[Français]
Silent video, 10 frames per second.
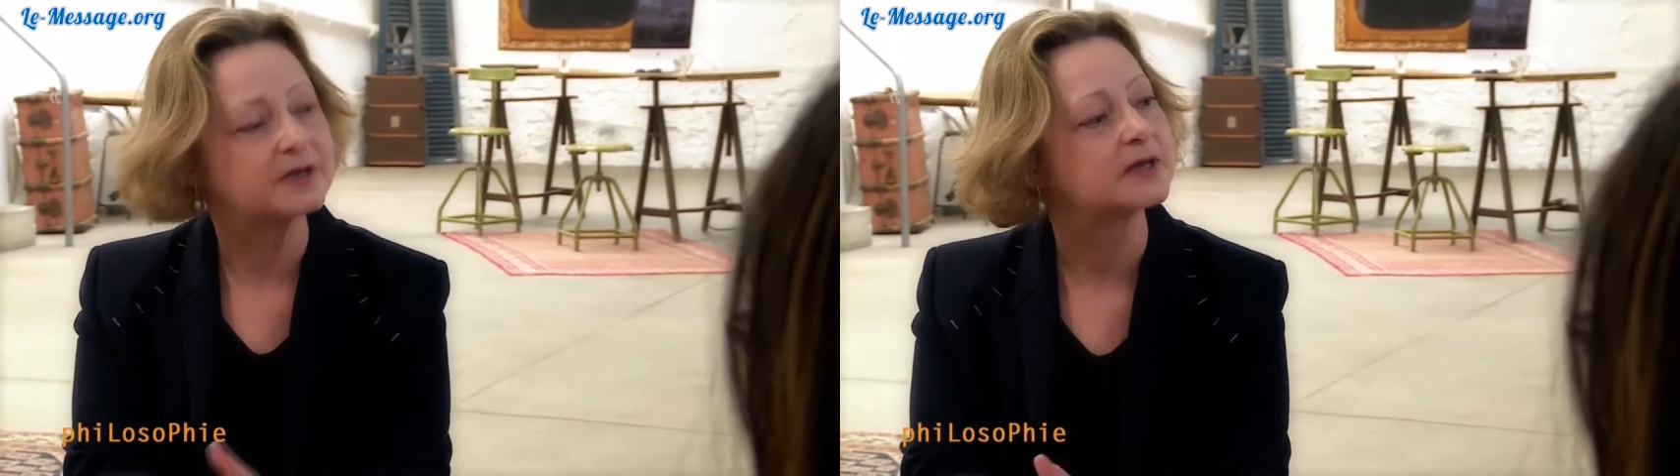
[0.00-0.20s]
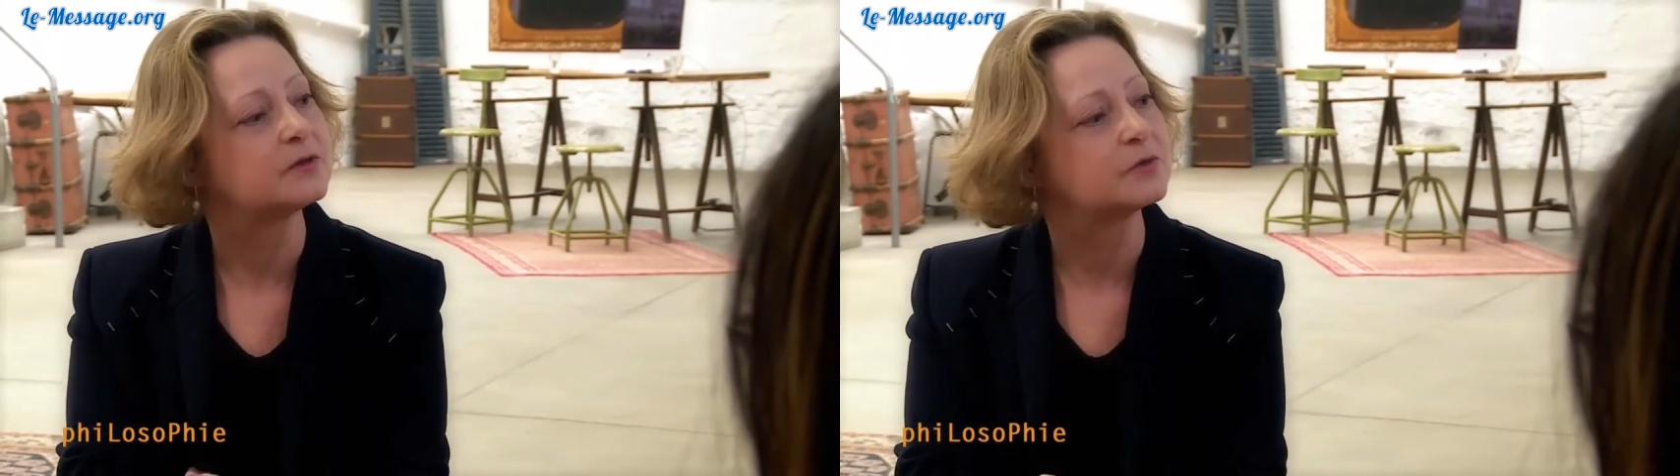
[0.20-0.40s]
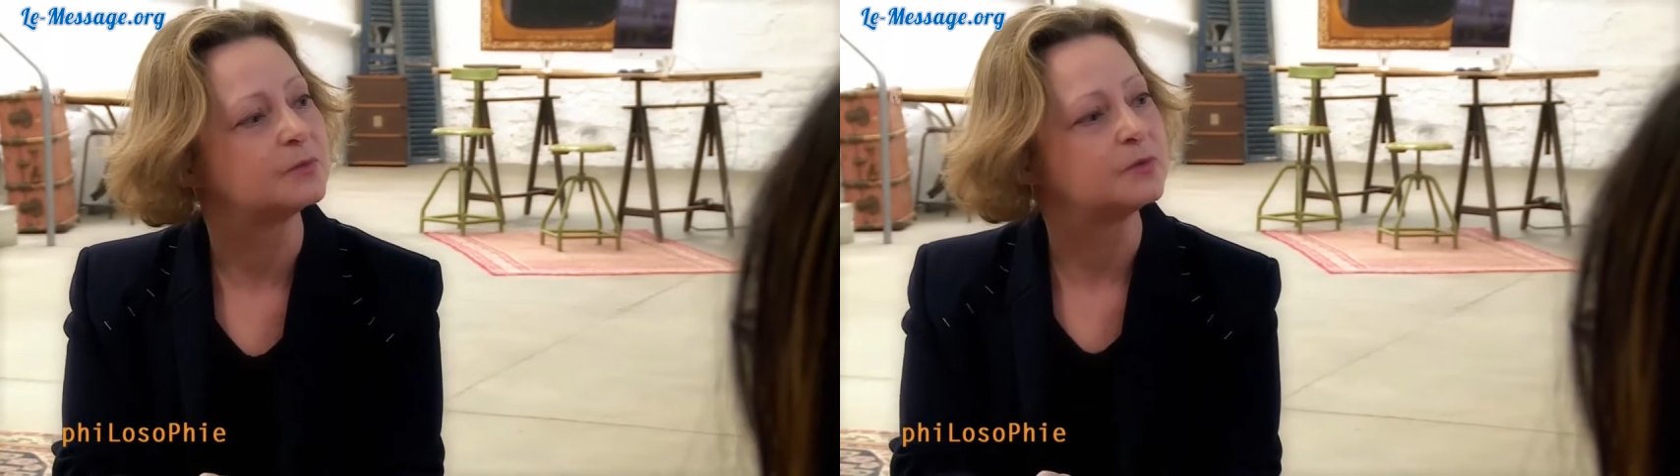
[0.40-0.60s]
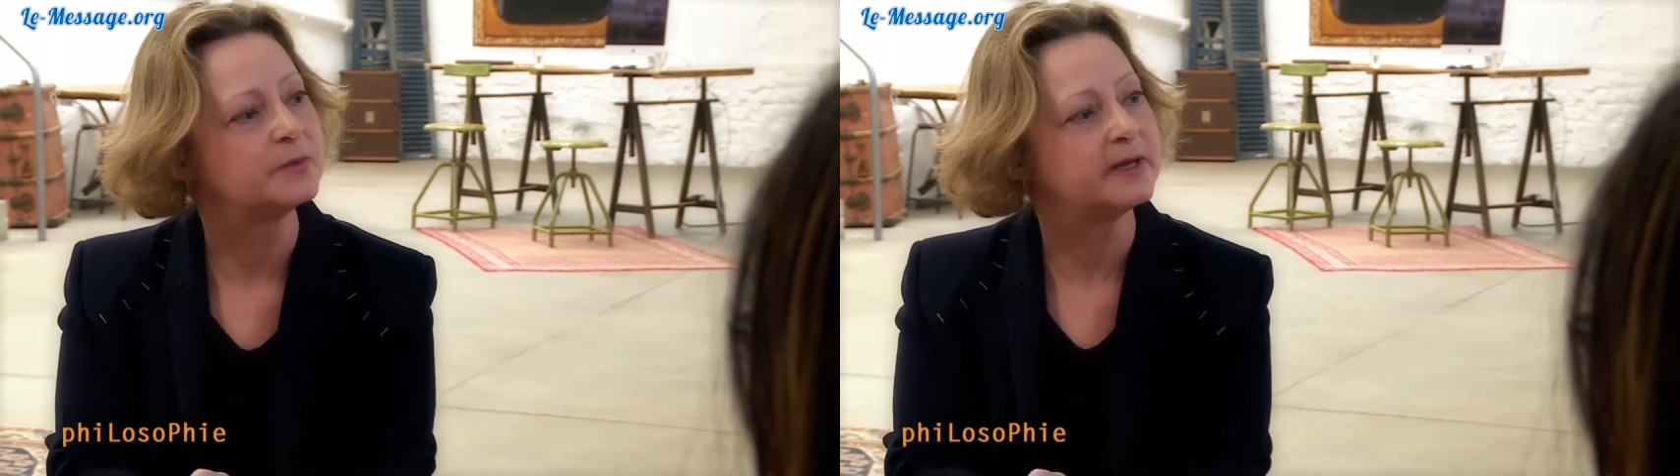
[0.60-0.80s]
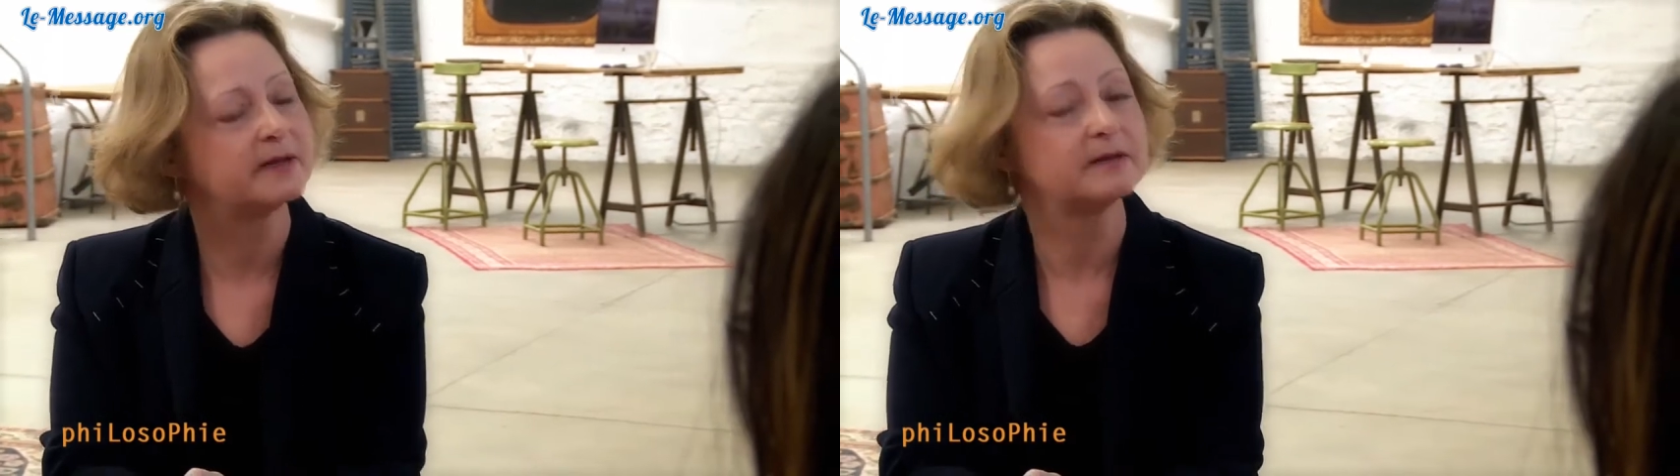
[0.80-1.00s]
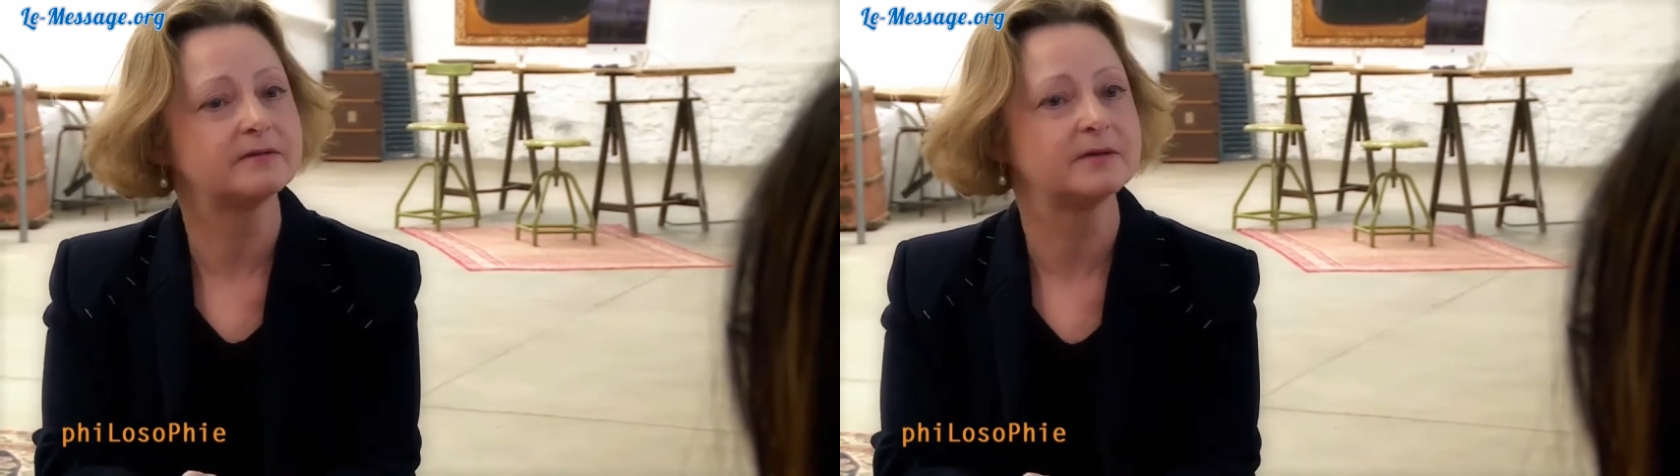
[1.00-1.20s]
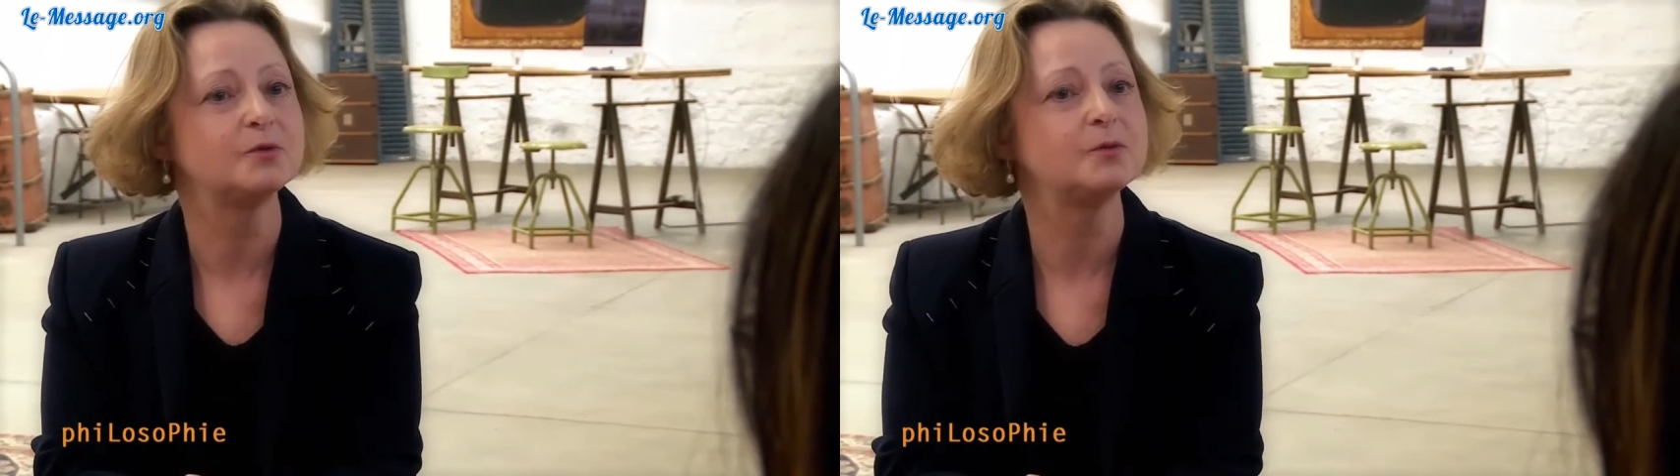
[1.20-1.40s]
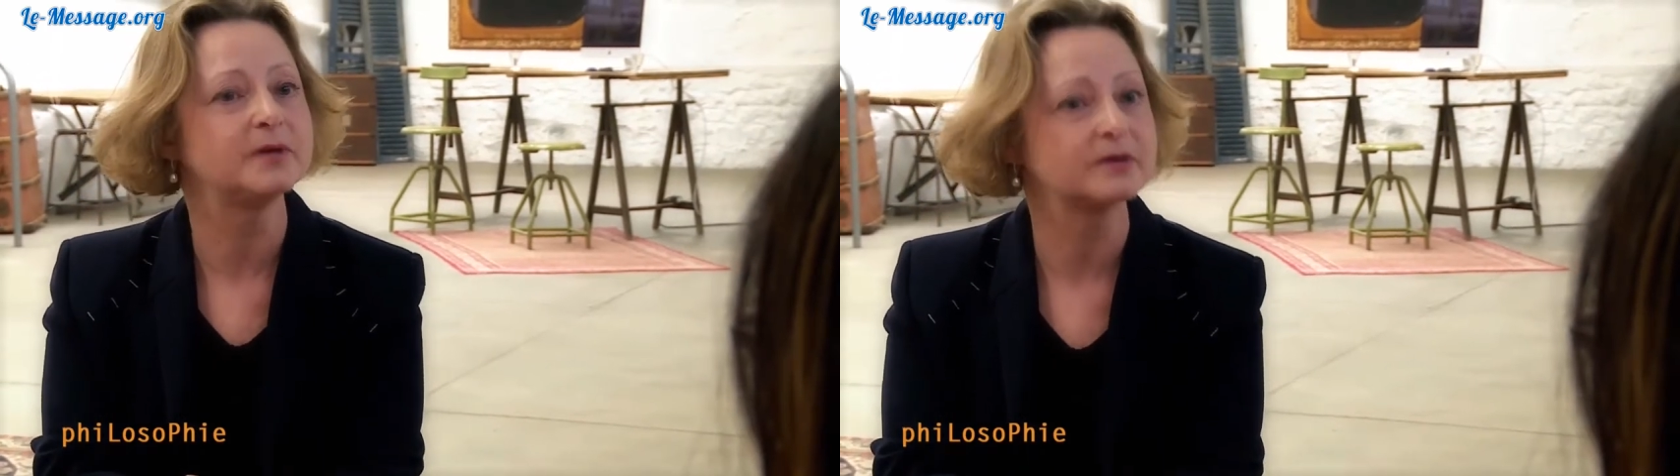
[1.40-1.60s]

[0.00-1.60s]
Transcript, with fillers: écriture publique et des abus de biens